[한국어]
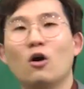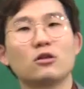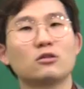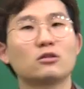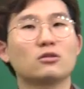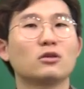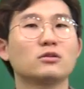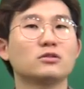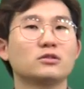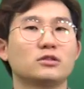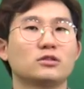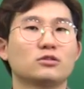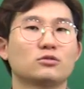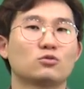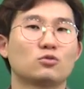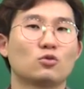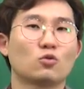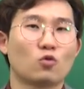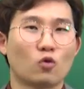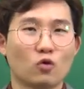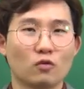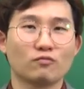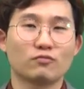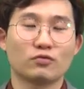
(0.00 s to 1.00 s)
어떤
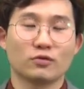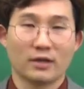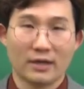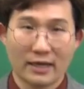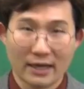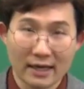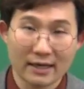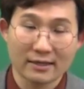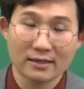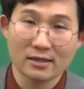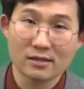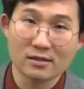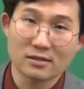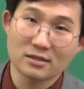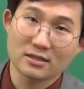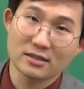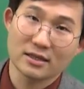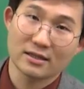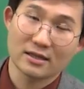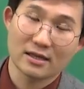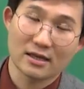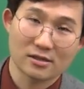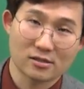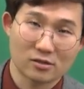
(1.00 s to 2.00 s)
식으로 공부해야
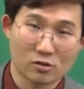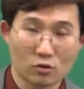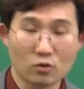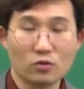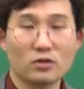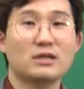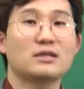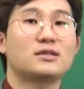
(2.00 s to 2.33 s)
되는지에 대해서도